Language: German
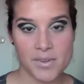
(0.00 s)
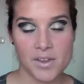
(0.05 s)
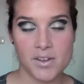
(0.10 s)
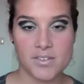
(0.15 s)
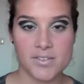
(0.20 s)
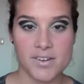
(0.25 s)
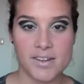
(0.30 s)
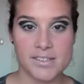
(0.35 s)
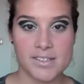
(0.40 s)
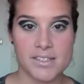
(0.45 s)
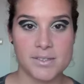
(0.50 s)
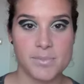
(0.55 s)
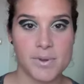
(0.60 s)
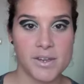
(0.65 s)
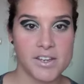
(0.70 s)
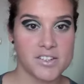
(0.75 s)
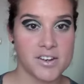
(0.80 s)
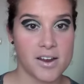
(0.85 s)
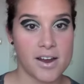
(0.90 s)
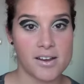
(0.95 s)
und zwar ist das
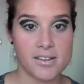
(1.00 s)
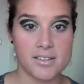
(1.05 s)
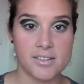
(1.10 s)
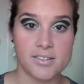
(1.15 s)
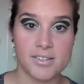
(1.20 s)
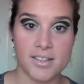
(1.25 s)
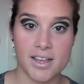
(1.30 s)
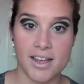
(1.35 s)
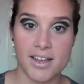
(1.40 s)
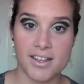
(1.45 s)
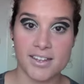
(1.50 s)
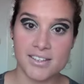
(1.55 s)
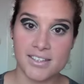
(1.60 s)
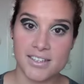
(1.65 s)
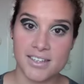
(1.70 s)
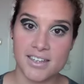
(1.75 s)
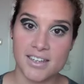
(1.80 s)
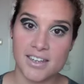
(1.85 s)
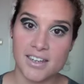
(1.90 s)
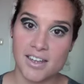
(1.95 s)
Picture Art
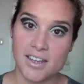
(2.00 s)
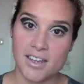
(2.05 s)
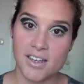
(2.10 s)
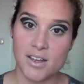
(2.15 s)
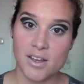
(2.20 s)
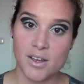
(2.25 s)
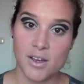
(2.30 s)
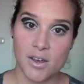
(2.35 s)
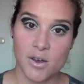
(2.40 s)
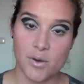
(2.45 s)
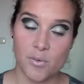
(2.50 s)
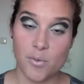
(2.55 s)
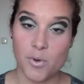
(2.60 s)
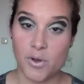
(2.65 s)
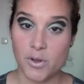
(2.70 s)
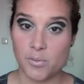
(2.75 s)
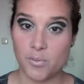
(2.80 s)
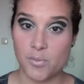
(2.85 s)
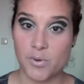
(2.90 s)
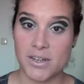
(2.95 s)
Society
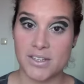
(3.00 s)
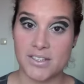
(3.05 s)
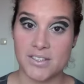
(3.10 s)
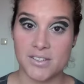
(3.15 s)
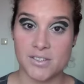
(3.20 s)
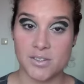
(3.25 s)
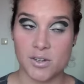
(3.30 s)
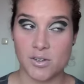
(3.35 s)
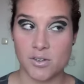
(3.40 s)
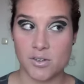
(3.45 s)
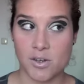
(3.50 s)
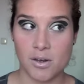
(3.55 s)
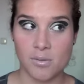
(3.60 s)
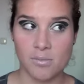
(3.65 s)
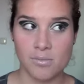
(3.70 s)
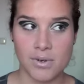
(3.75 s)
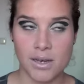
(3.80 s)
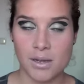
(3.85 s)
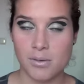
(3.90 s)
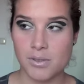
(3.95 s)

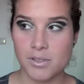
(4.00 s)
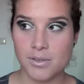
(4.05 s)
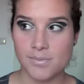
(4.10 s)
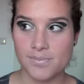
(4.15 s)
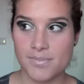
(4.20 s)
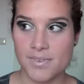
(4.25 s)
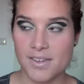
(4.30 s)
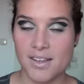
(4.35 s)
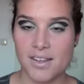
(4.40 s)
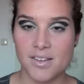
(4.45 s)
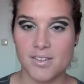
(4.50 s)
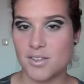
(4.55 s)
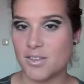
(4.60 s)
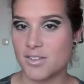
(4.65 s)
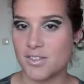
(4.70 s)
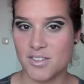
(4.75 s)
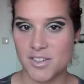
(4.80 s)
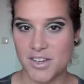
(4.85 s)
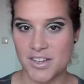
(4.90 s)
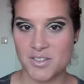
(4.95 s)
WordPress.com, glaube ich,
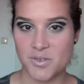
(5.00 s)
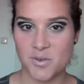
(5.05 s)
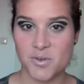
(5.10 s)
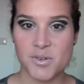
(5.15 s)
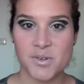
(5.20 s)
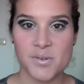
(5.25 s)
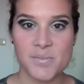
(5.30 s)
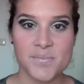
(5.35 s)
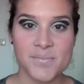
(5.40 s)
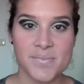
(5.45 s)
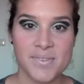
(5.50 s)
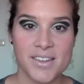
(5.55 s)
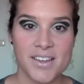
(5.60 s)
sonst steht es unten.